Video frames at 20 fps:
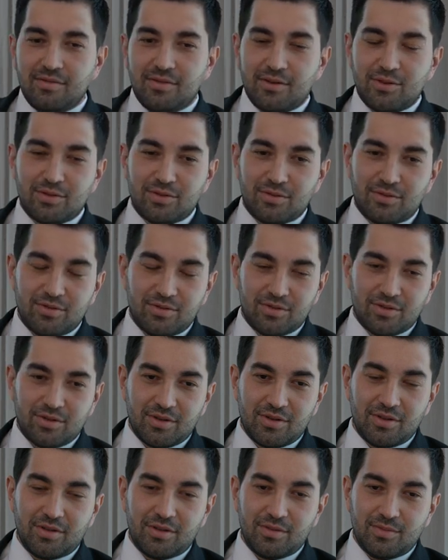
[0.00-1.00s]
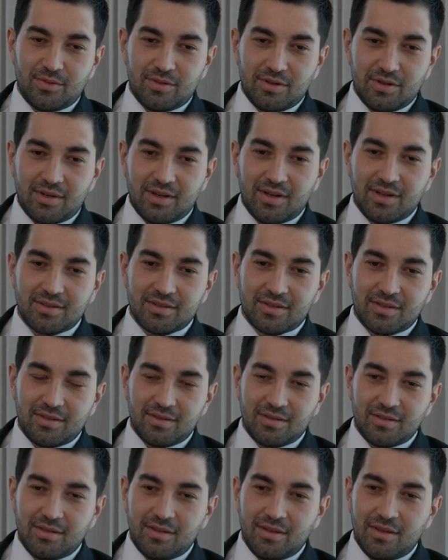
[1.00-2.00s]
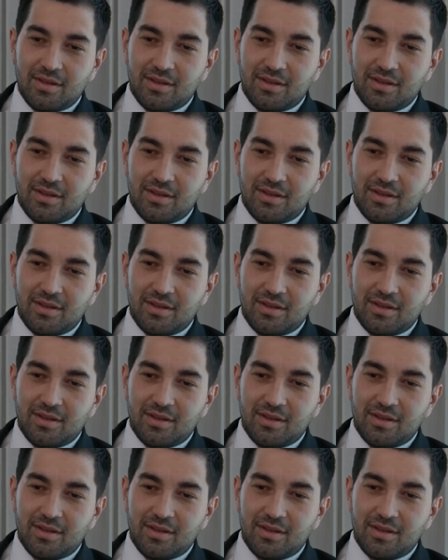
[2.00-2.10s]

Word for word: эволюционные шаги, это были резкие,